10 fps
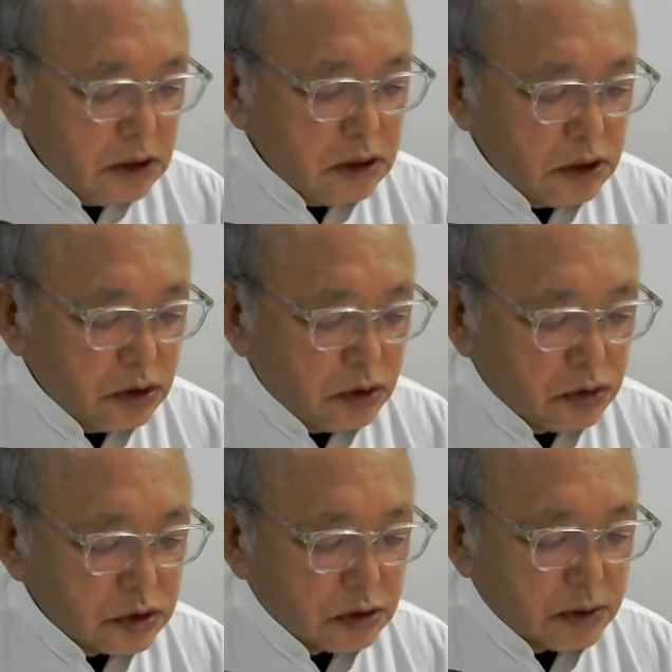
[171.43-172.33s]
貧困
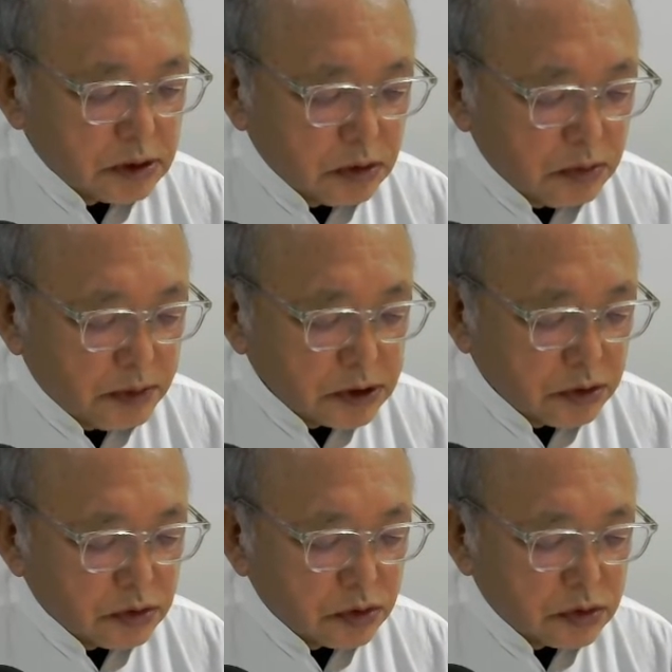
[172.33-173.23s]
者の場と場所
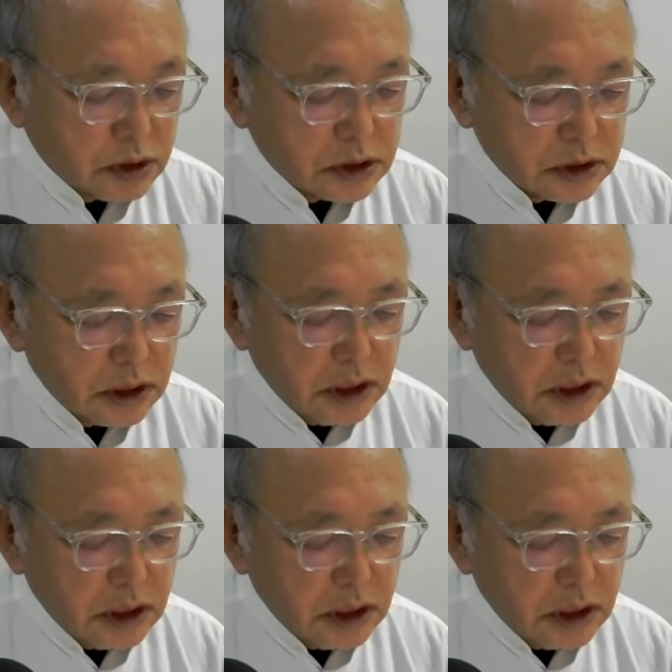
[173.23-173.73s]
を特定し